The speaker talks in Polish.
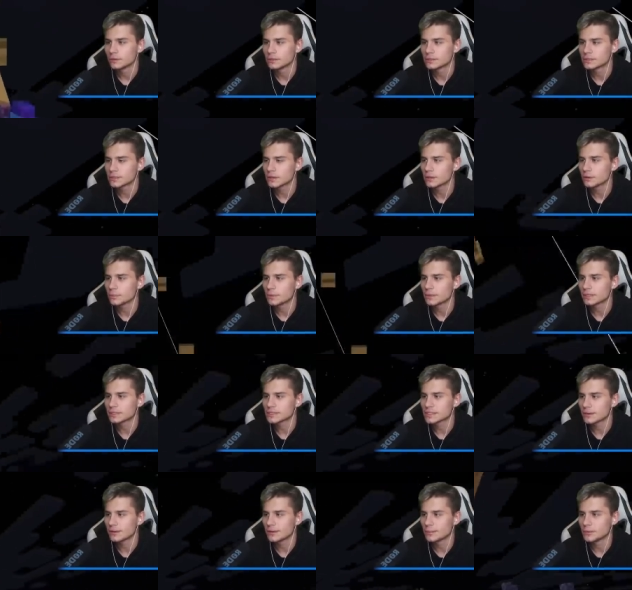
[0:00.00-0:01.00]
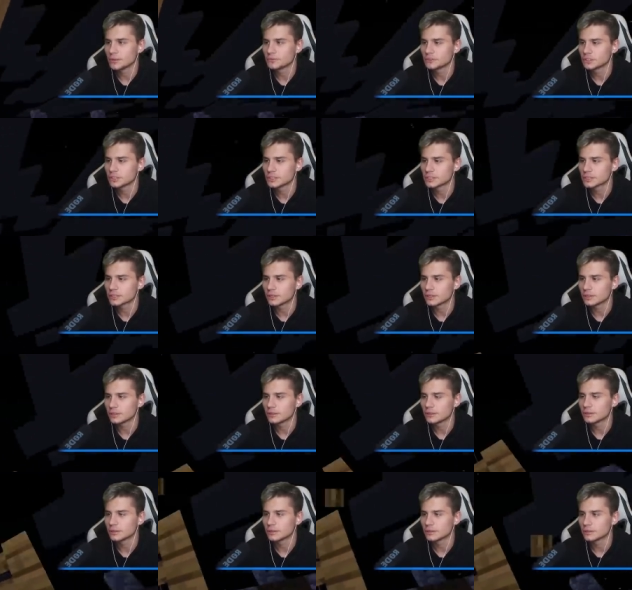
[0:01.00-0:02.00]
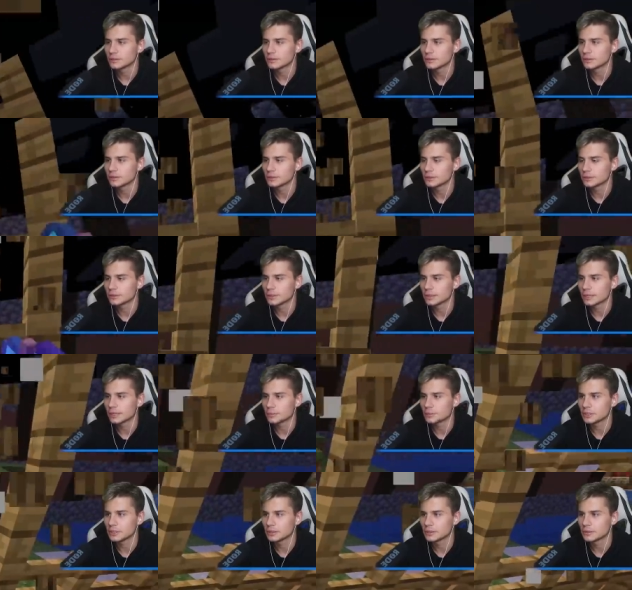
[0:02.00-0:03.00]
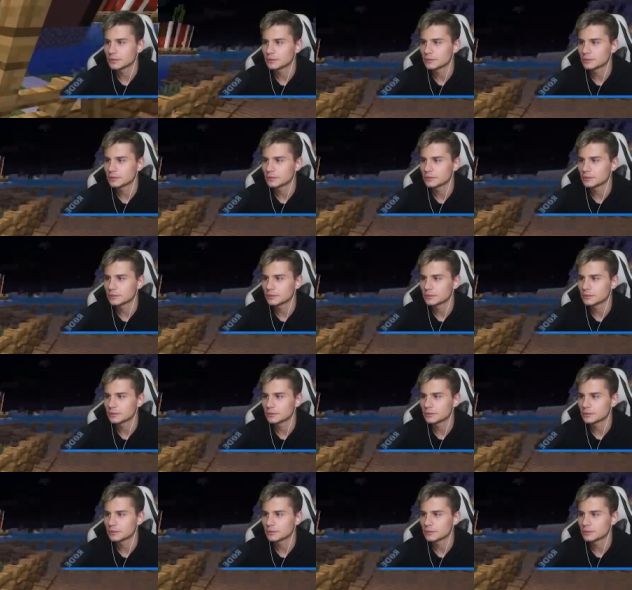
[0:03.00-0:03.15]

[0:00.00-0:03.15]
Więc obracałem mu wszystko do góry nogami.